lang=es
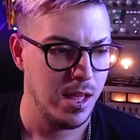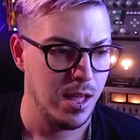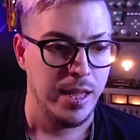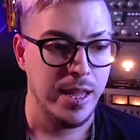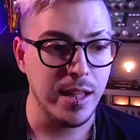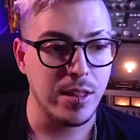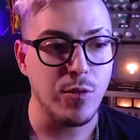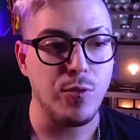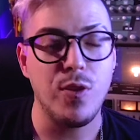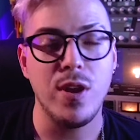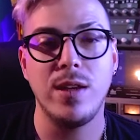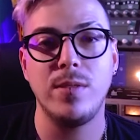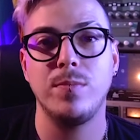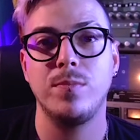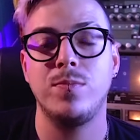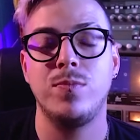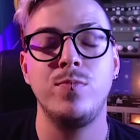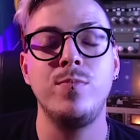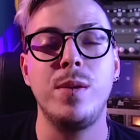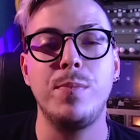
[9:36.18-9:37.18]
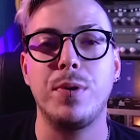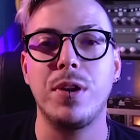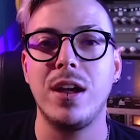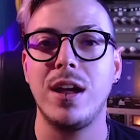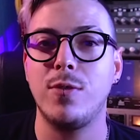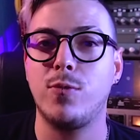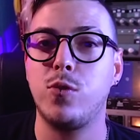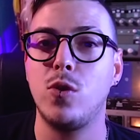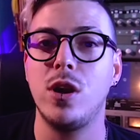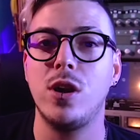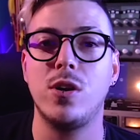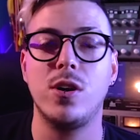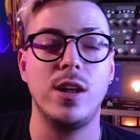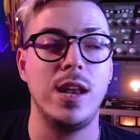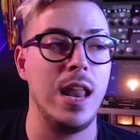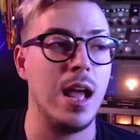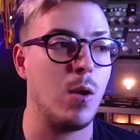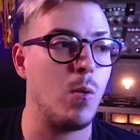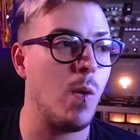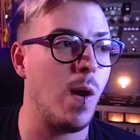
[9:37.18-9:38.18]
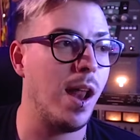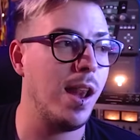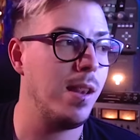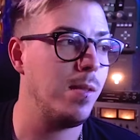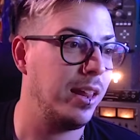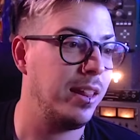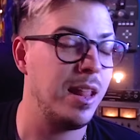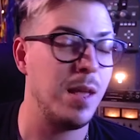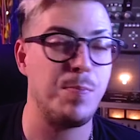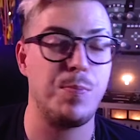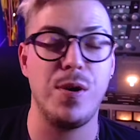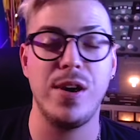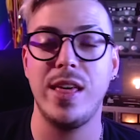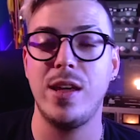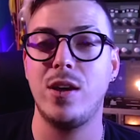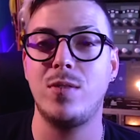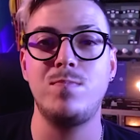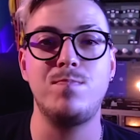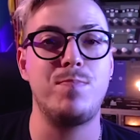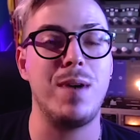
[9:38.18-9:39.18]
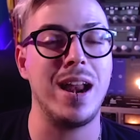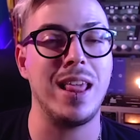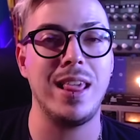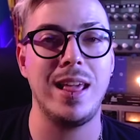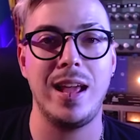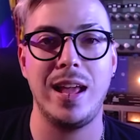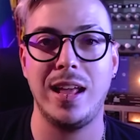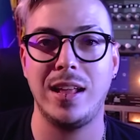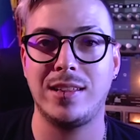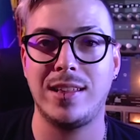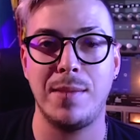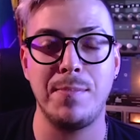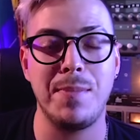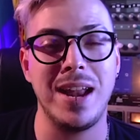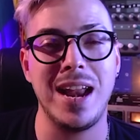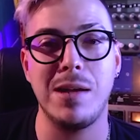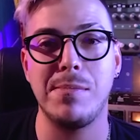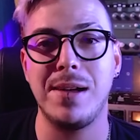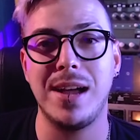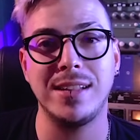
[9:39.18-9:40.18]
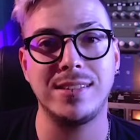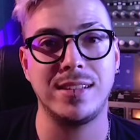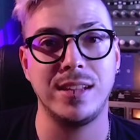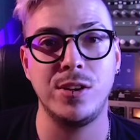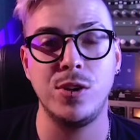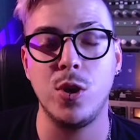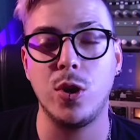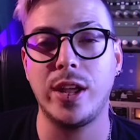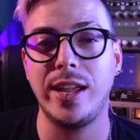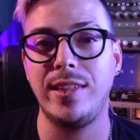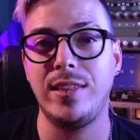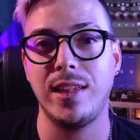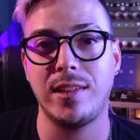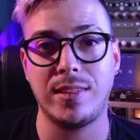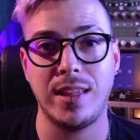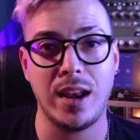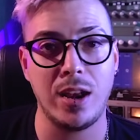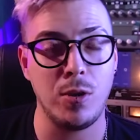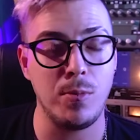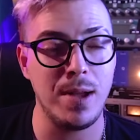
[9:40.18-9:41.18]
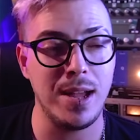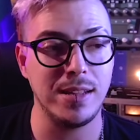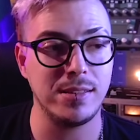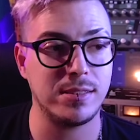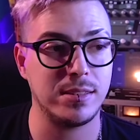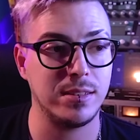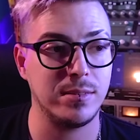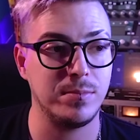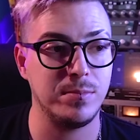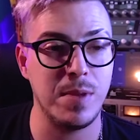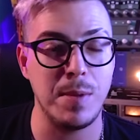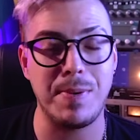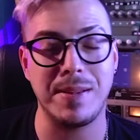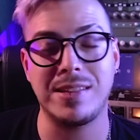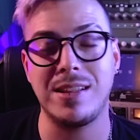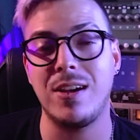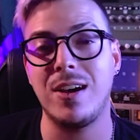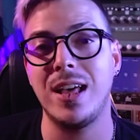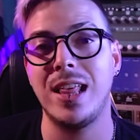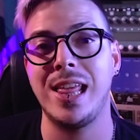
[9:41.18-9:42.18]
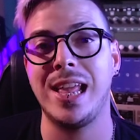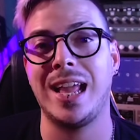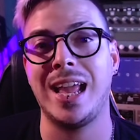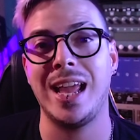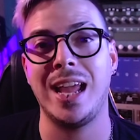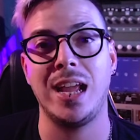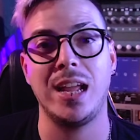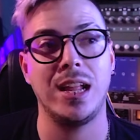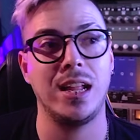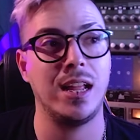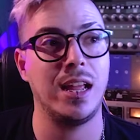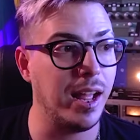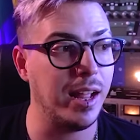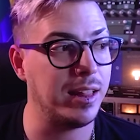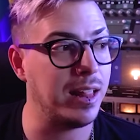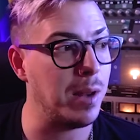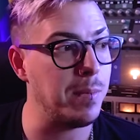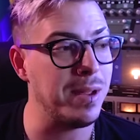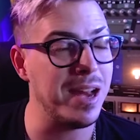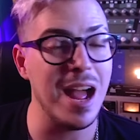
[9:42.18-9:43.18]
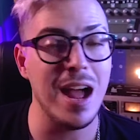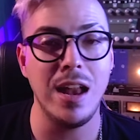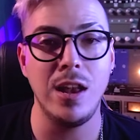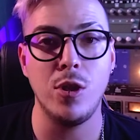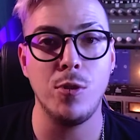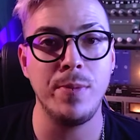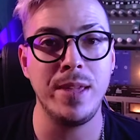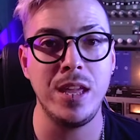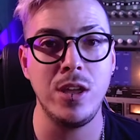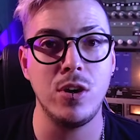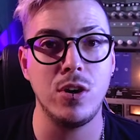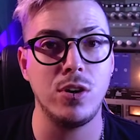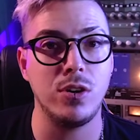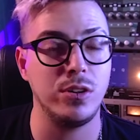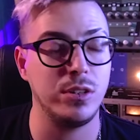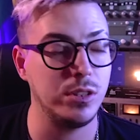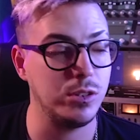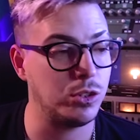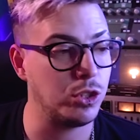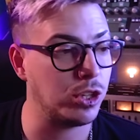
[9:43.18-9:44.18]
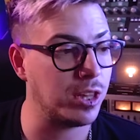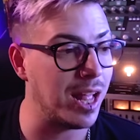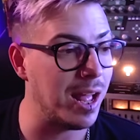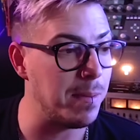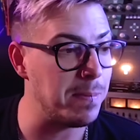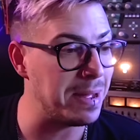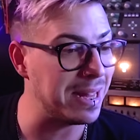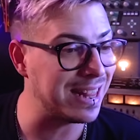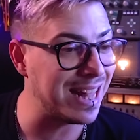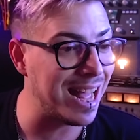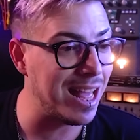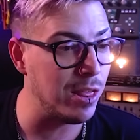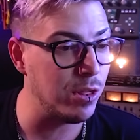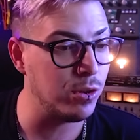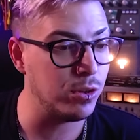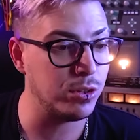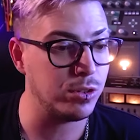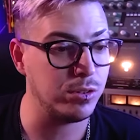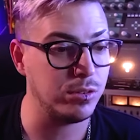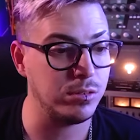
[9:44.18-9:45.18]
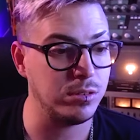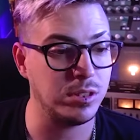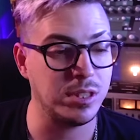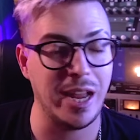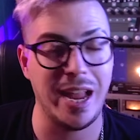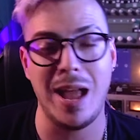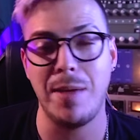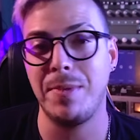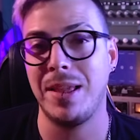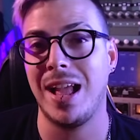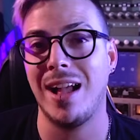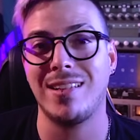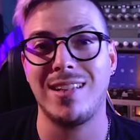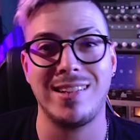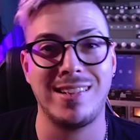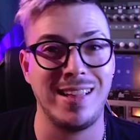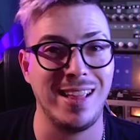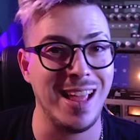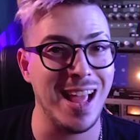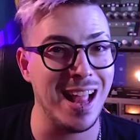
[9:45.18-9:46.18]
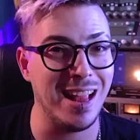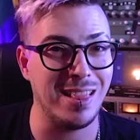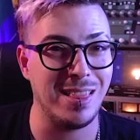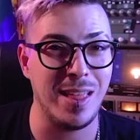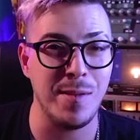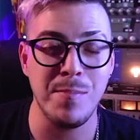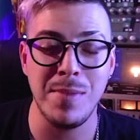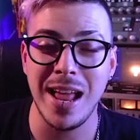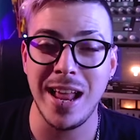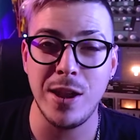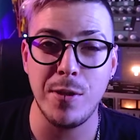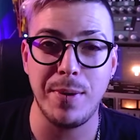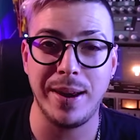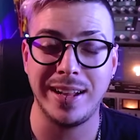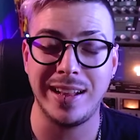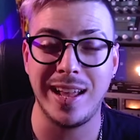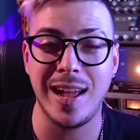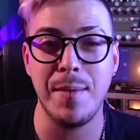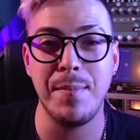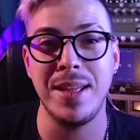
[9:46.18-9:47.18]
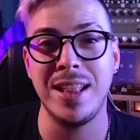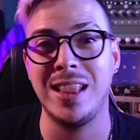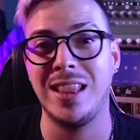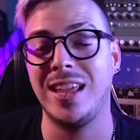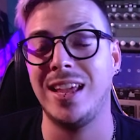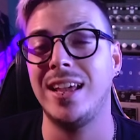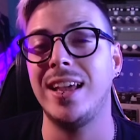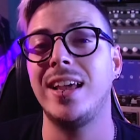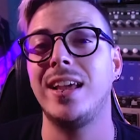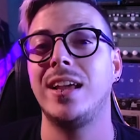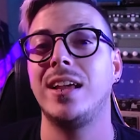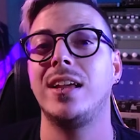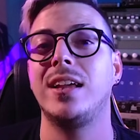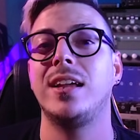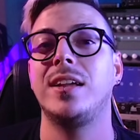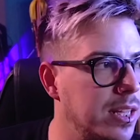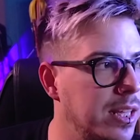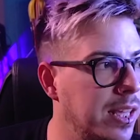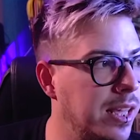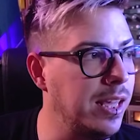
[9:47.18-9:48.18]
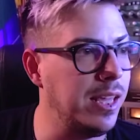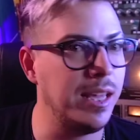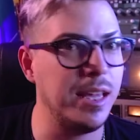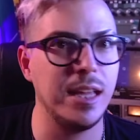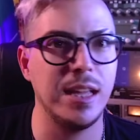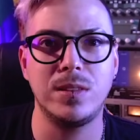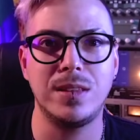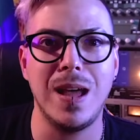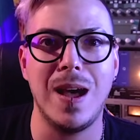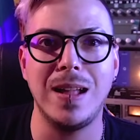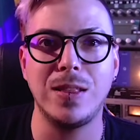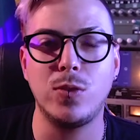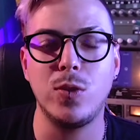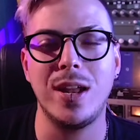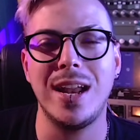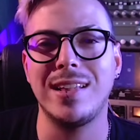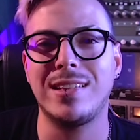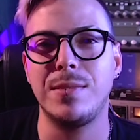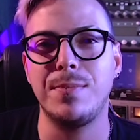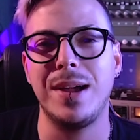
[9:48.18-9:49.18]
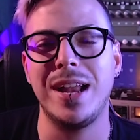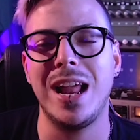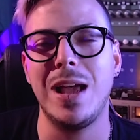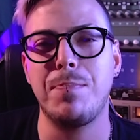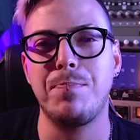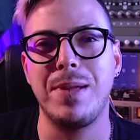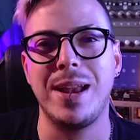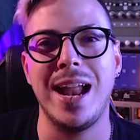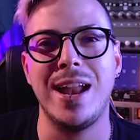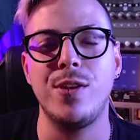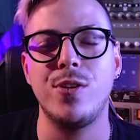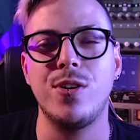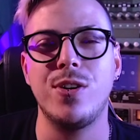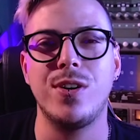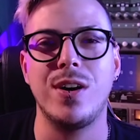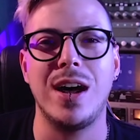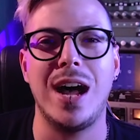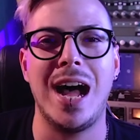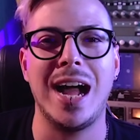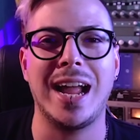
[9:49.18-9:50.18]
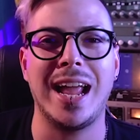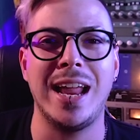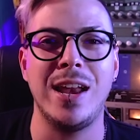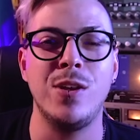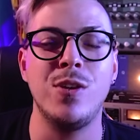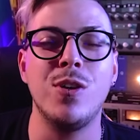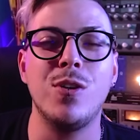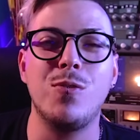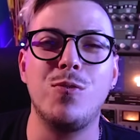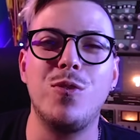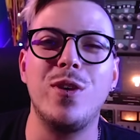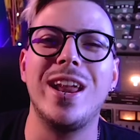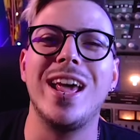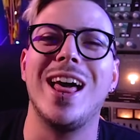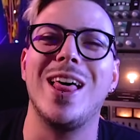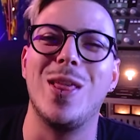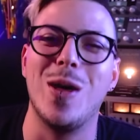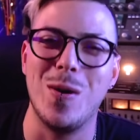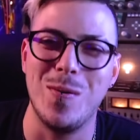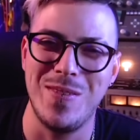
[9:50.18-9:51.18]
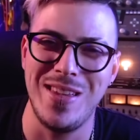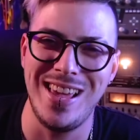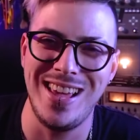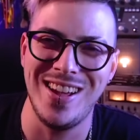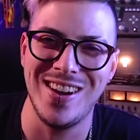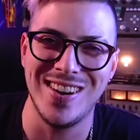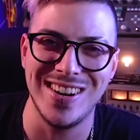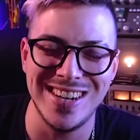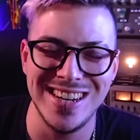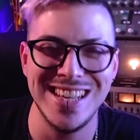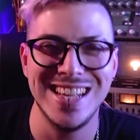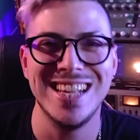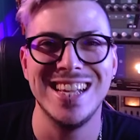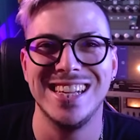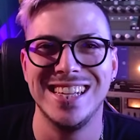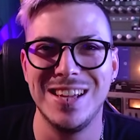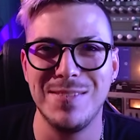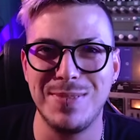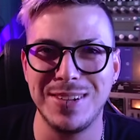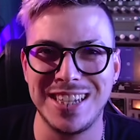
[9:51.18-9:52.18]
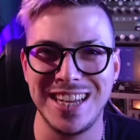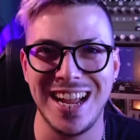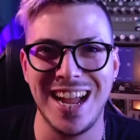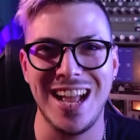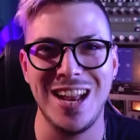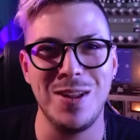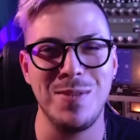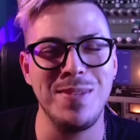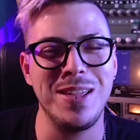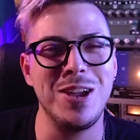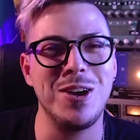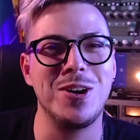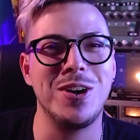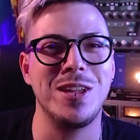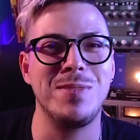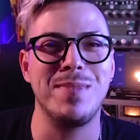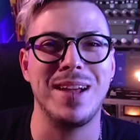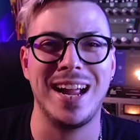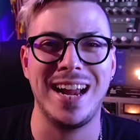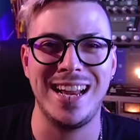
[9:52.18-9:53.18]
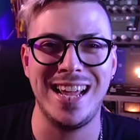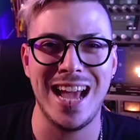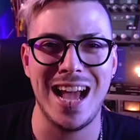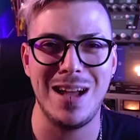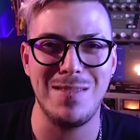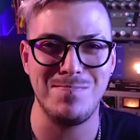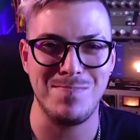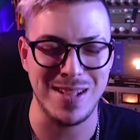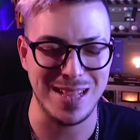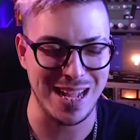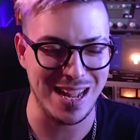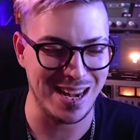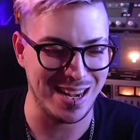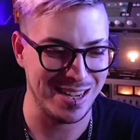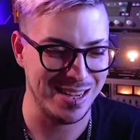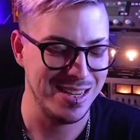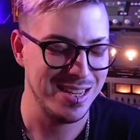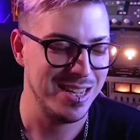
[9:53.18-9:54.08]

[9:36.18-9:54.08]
Y eso fue mi prueba de fuego en la cual después de un par de semanas más no quise hacerlo más. Me pasaba de que terminaba el domingo, yo estaba matado, llegué a mi casa ese día temblando prácticamente. Y estaba toda la semana esperando a que no fuera domingo. Y después llegaba el domingo y me quería matar.